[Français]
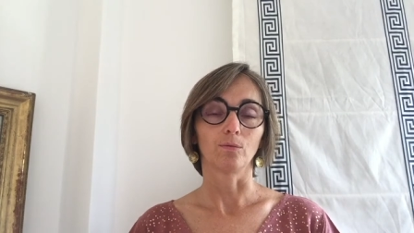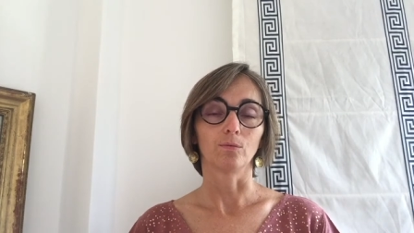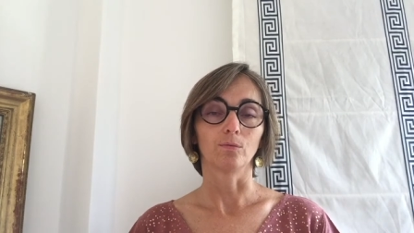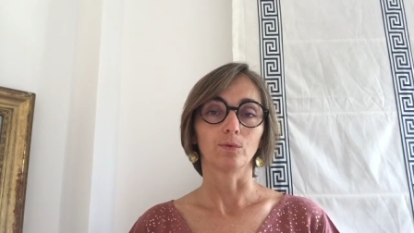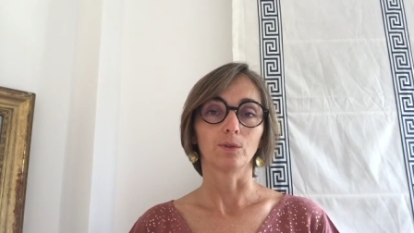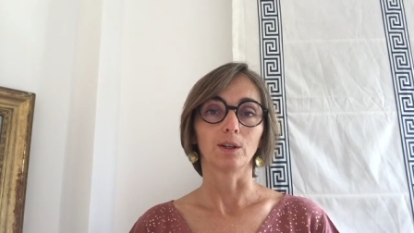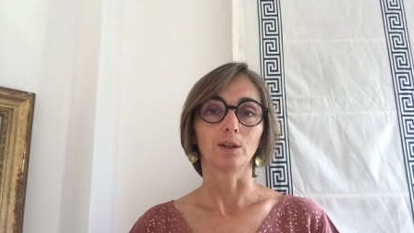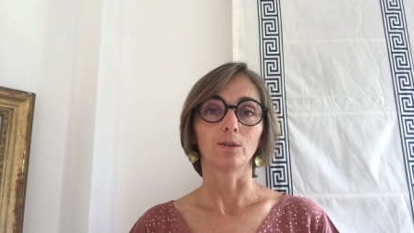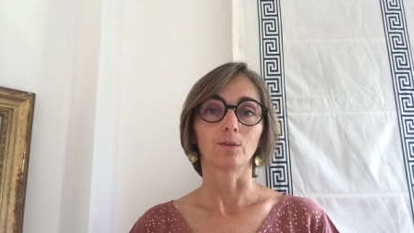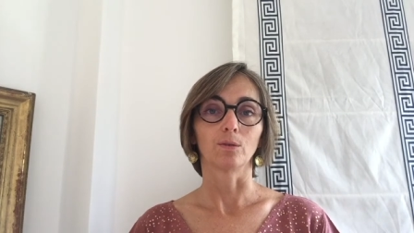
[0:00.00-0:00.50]

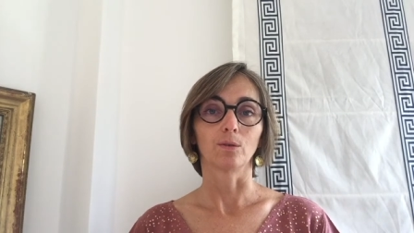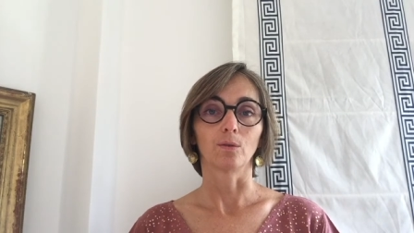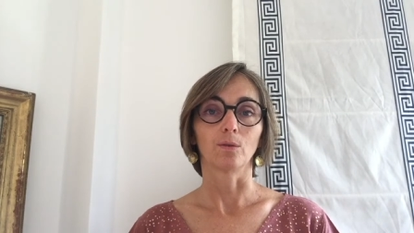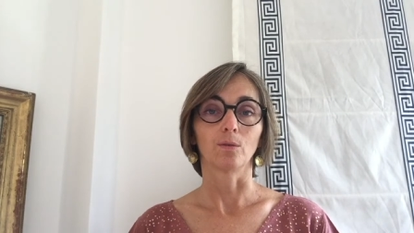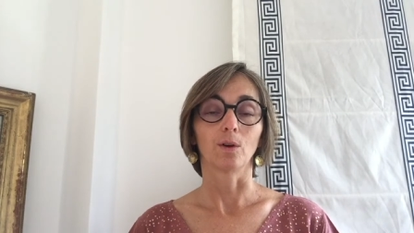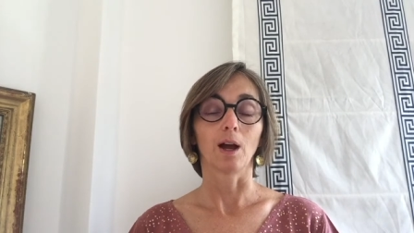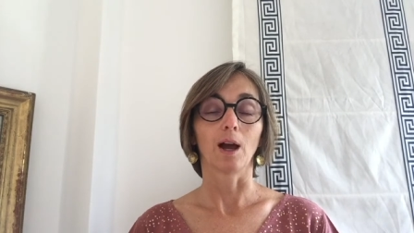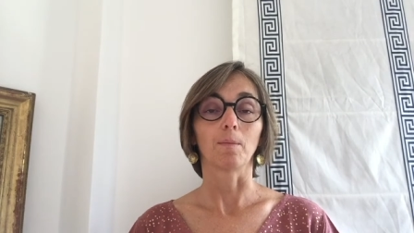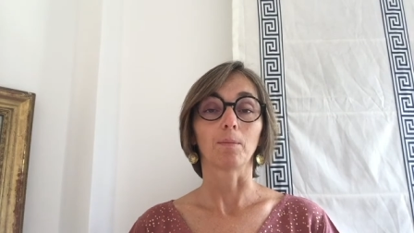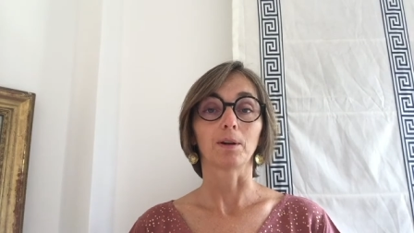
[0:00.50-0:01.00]
vous êtes
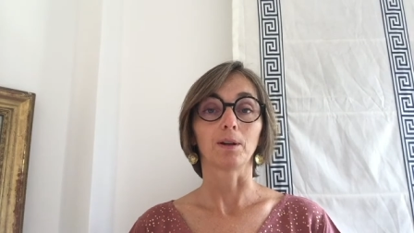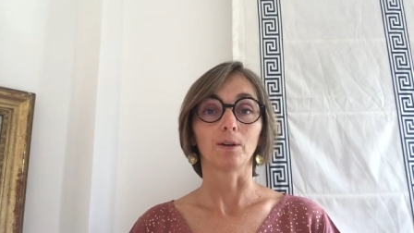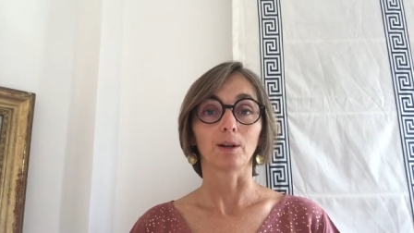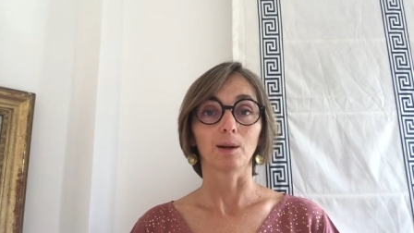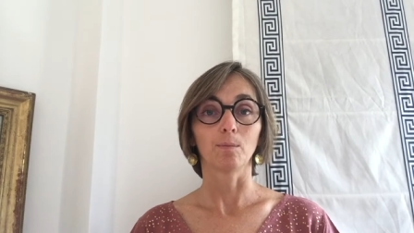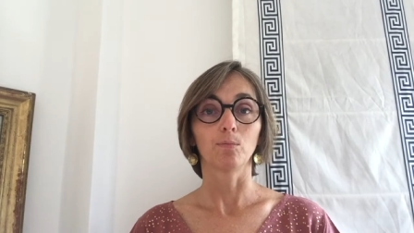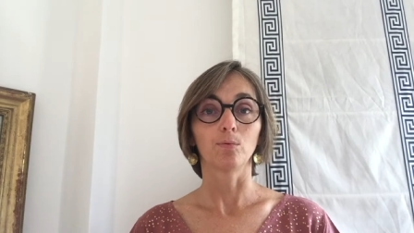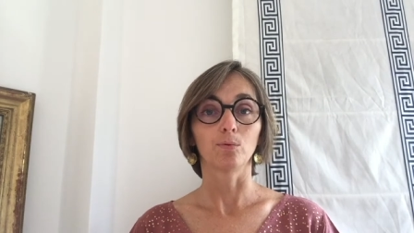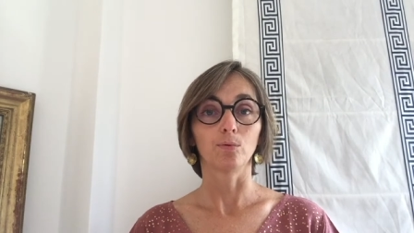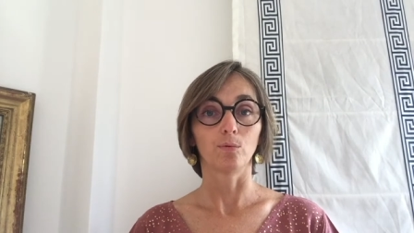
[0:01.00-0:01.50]
a priori
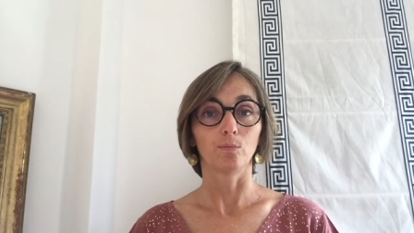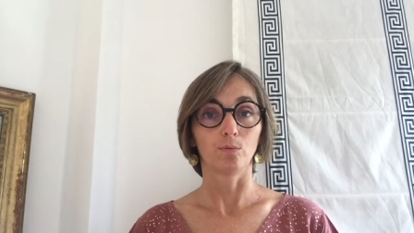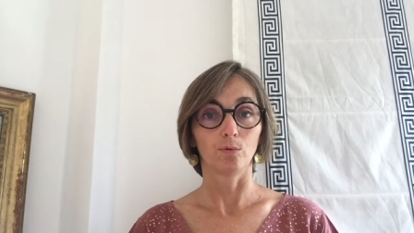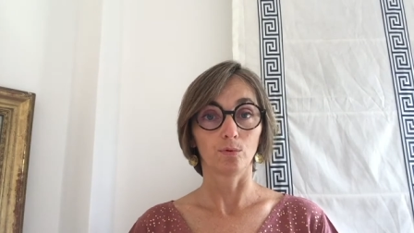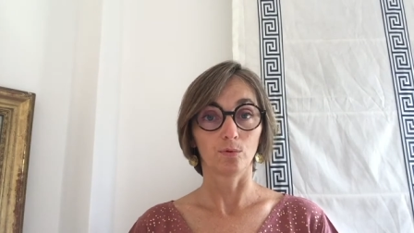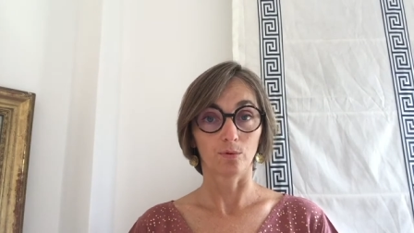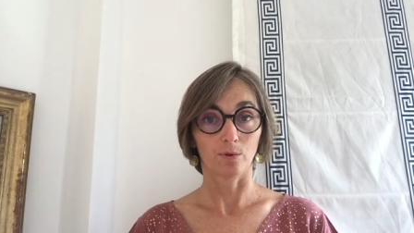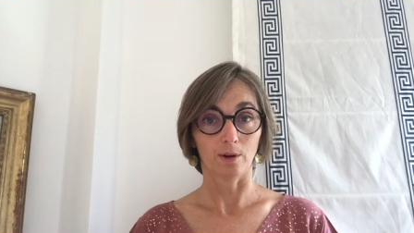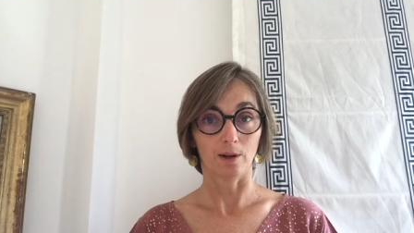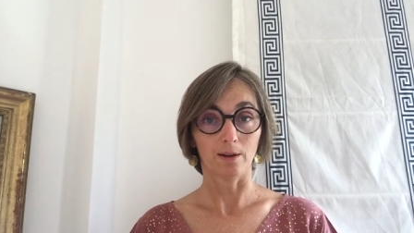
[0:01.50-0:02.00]
plus,
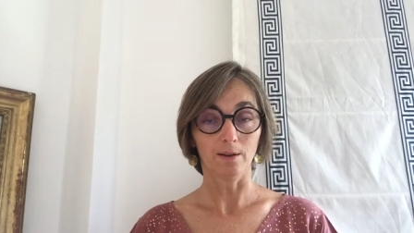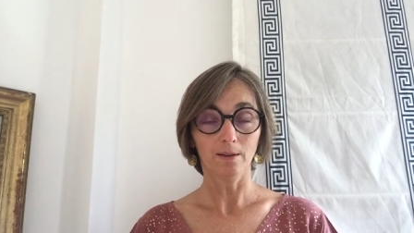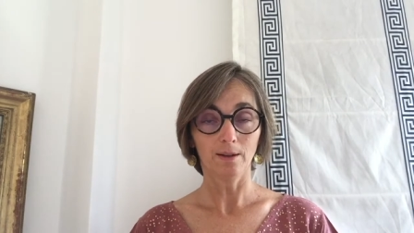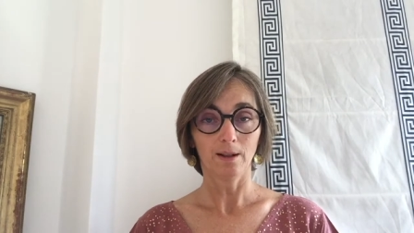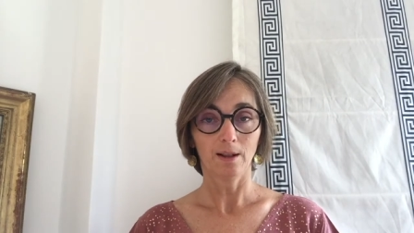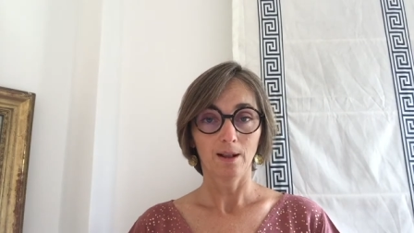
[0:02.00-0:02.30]
serein.